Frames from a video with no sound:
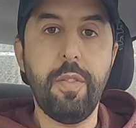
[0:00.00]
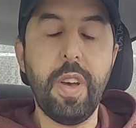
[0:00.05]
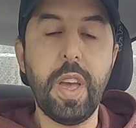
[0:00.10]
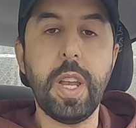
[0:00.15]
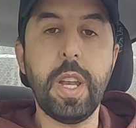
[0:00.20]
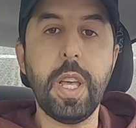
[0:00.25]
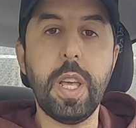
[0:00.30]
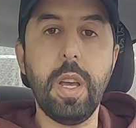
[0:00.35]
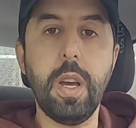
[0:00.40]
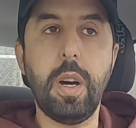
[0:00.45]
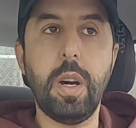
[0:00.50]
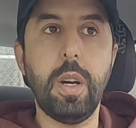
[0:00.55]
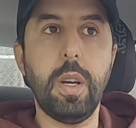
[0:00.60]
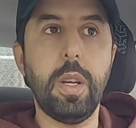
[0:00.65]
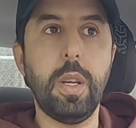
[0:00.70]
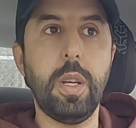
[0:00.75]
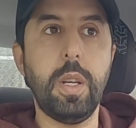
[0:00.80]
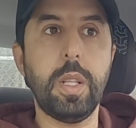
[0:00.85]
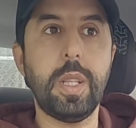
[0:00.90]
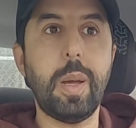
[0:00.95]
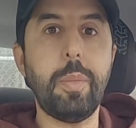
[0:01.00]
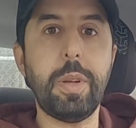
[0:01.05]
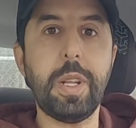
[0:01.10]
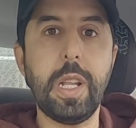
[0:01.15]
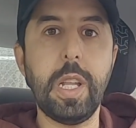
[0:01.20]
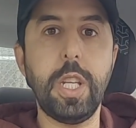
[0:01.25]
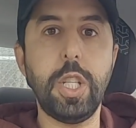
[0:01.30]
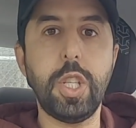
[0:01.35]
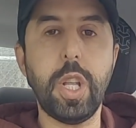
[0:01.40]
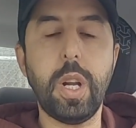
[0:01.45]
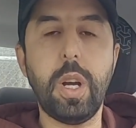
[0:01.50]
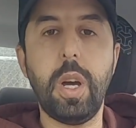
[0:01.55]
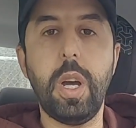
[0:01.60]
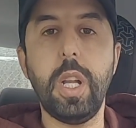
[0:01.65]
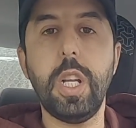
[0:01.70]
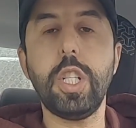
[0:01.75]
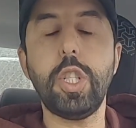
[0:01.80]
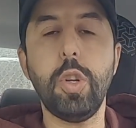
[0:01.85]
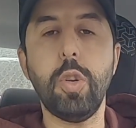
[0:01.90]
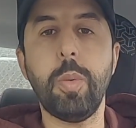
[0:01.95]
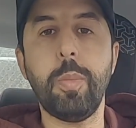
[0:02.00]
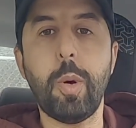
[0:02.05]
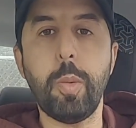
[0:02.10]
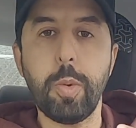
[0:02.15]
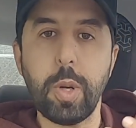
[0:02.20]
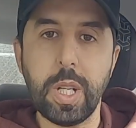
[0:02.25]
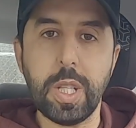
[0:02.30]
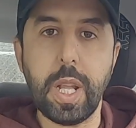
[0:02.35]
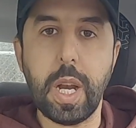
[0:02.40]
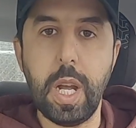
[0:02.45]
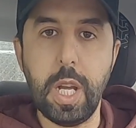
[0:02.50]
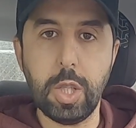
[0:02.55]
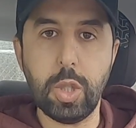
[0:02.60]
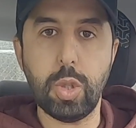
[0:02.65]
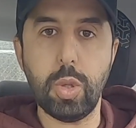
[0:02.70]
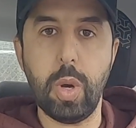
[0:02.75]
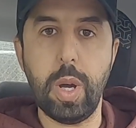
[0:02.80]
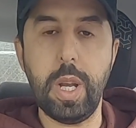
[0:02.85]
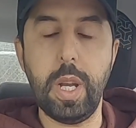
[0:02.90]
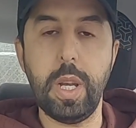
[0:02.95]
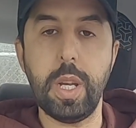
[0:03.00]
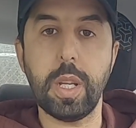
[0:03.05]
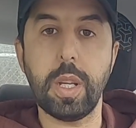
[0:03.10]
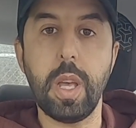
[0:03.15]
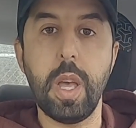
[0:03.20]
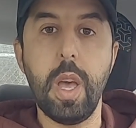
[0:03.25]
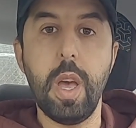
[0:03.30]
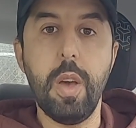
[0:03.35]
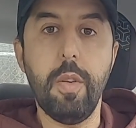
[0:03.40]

فهنايا ضابط الهجره علاش نورمالمون كيطرح هذا السؤال عليك